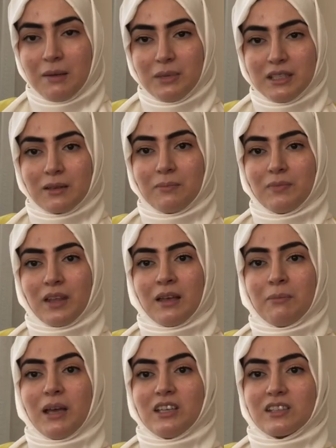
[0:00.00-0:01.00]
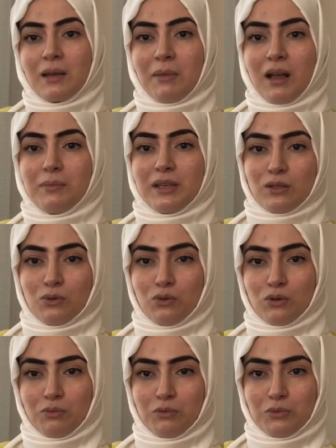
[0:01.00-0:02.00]
Bizim 5 e, temel besin
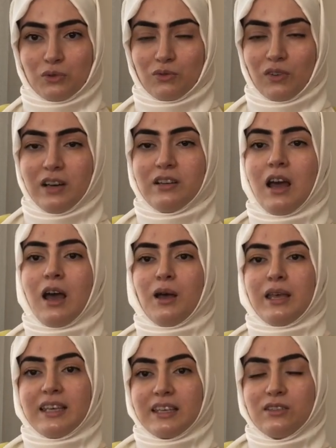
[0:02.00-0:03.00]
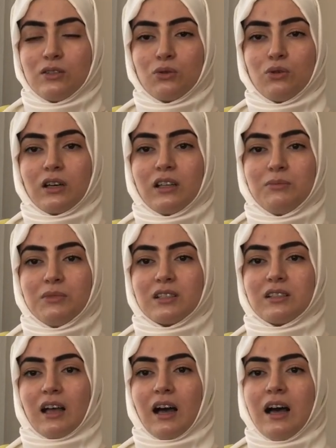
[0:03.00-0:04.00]
grubumuz var. İkinci
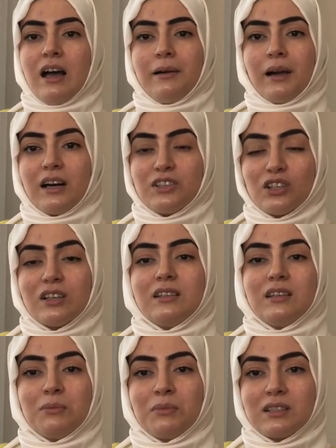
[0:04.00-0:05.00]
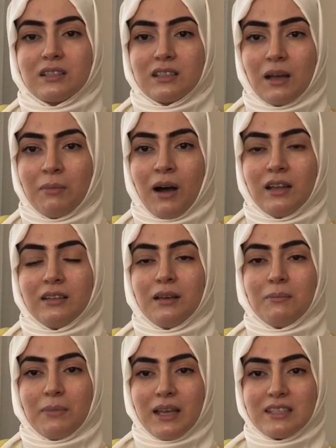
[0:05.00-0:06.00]
kuralımız da acıktığımız zaman
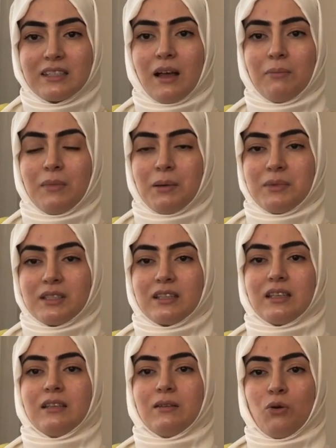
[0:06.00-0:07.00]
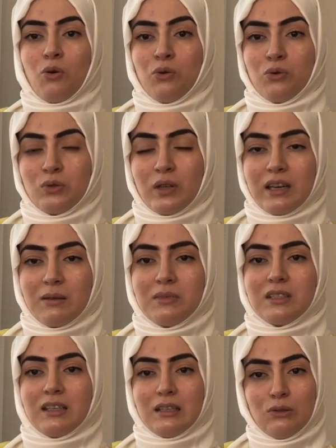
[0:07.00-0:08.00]
beslenmemizin,
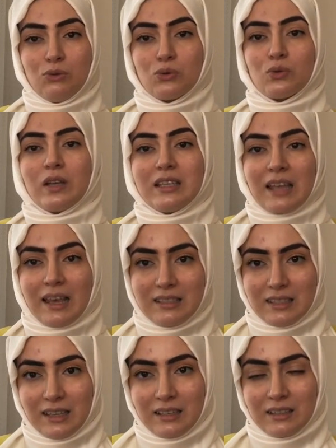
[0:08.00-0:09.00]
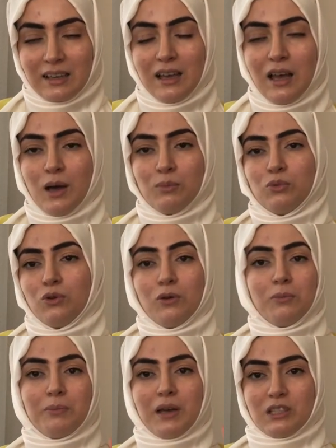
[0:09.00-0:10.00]
öğünlerimizin %80'ini bu
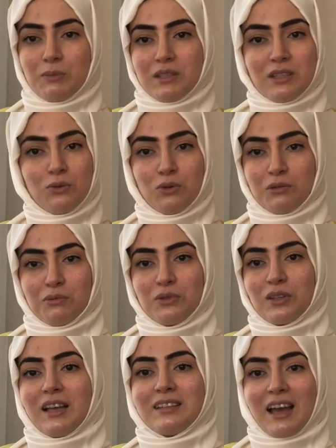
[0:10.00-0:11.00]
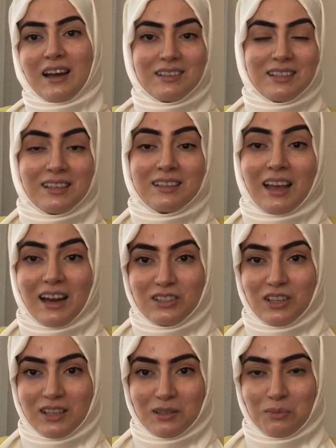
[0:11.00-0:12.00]
5 besin grubundan ter, e,
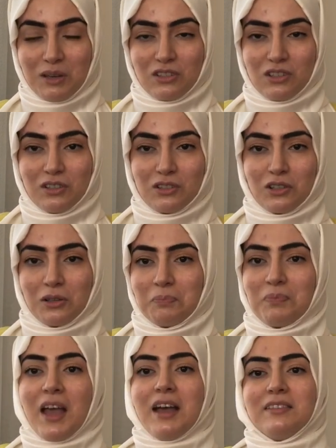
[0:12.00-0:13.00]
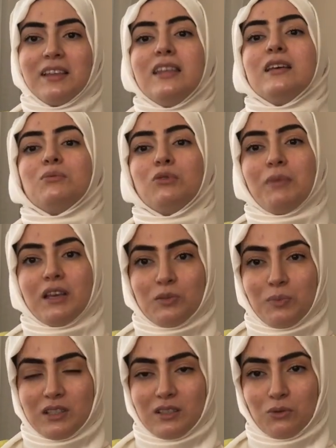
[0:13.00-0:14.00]
tercih etmeye çalışalım. Nedir bu
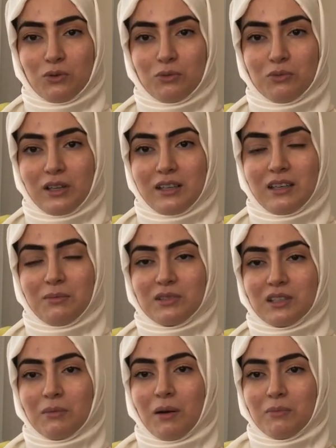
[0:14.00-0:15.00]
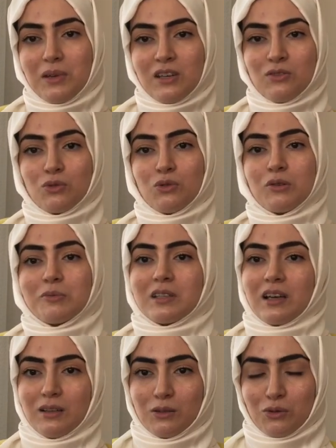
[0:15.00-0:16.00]
5 besin grubu dediğimiz zaman? Birinci grup
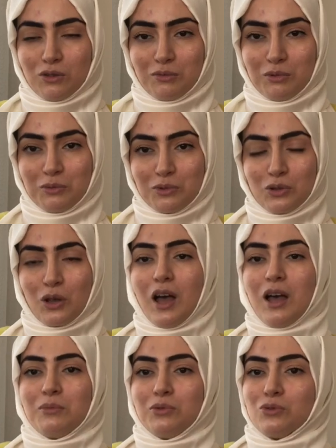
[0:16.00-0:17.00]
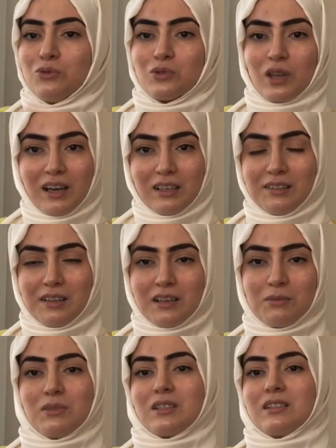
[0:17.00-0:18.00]
tahıl grubumuz. Bütün
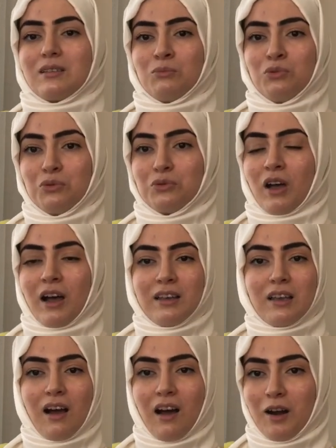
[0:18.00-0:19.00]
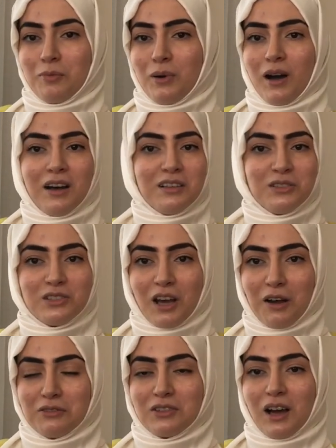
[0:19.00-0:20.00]
tahıllarımız, buğday, arpa,
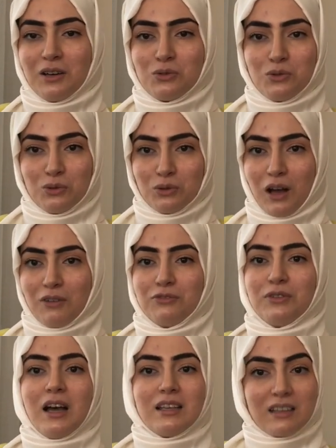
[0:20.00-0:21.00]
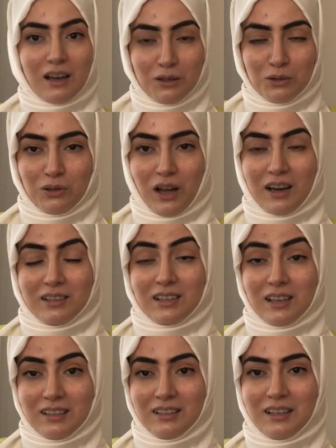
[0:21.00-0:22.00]
çavdar, yulaf, tahıllar,
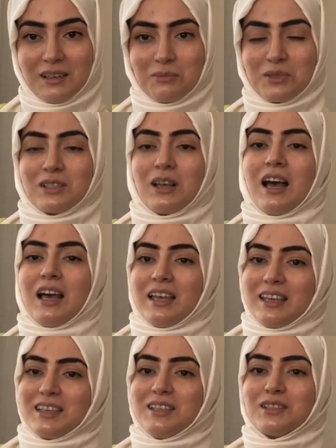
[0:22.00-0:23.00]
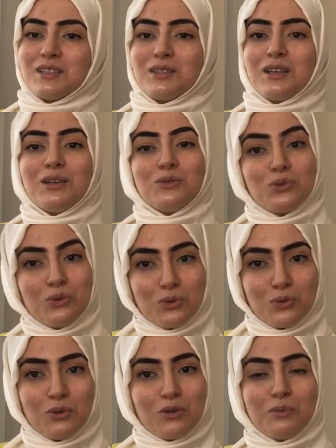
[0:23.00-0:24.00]
tahıllarımız. İkincisi
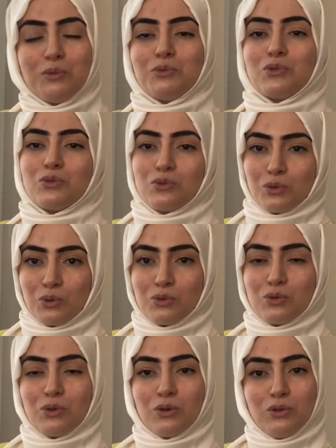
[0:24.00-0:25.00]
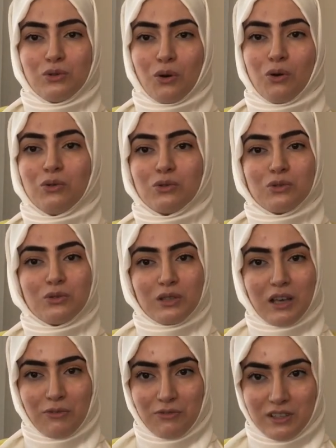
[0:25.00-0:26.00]
süt grubumuz. Süt, yoğurt,
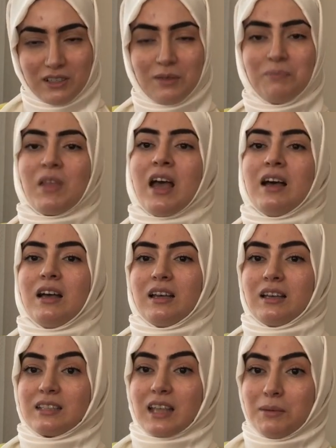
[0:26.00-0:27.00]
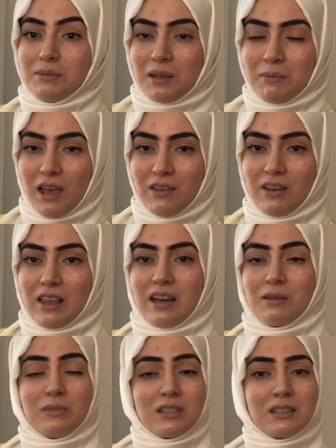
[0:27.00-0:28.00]
kefir, e, sebze
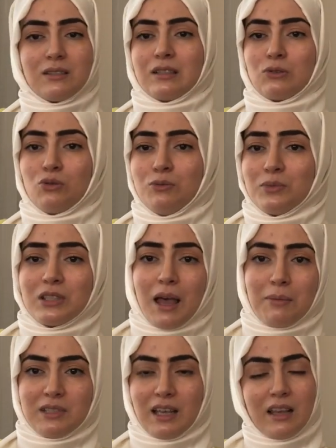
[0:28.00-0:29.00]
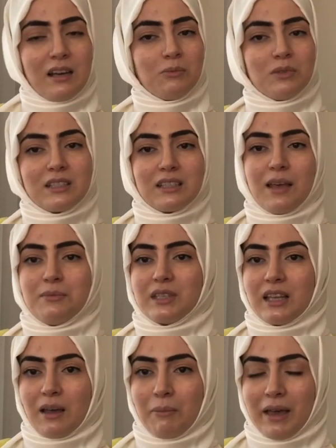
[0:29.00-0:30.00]
meyvelerimiz, tüm sebzelerimiz,
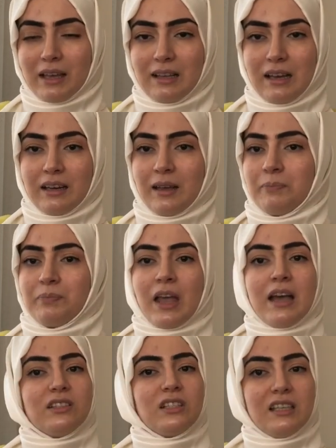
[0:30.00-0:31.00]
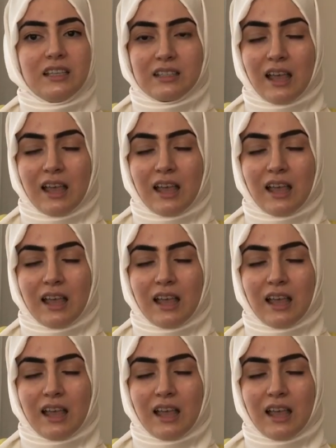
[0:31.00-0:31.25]
sebze yemekleri, çiğ